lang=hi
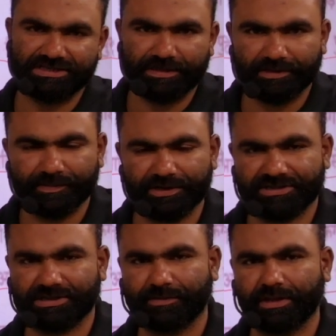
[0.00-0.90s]
ही आपकी
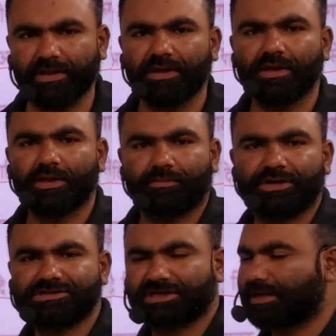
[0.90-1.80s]
परीक्षा में
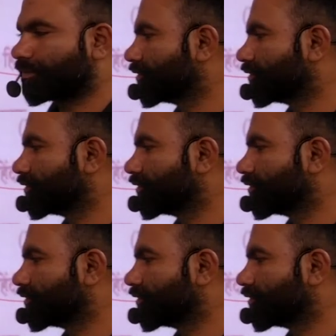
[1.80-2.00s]
प्रश्न आपको